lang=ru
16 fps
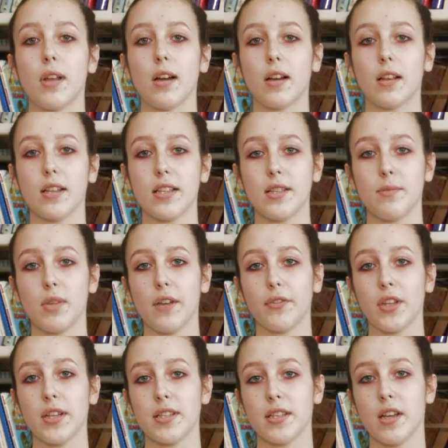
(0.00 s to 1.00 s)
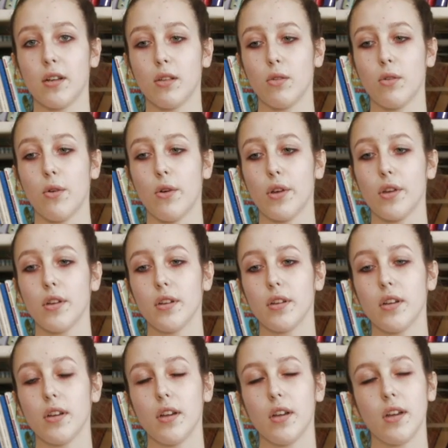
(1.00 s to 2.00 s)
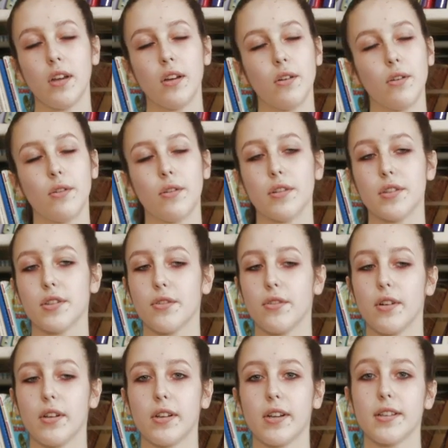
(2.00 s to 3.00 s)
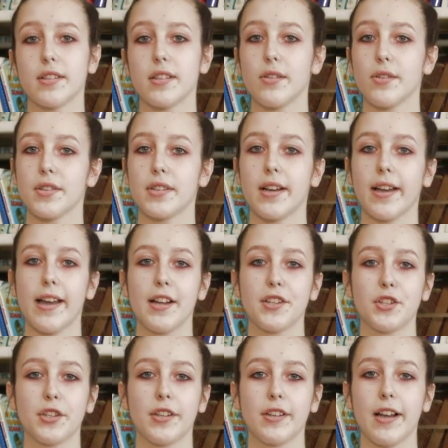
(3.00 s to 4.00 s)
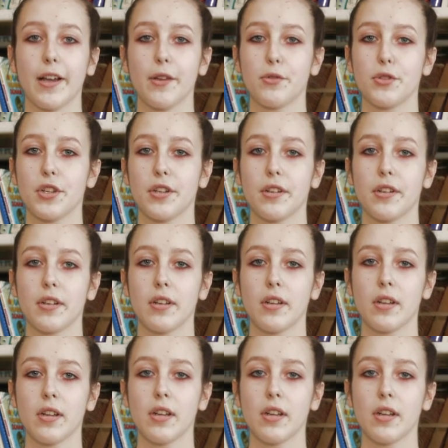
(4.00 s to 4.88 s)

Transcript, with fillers: О, сколько слез горячих и горючих. Земля моя, скажи мне, что с тобой?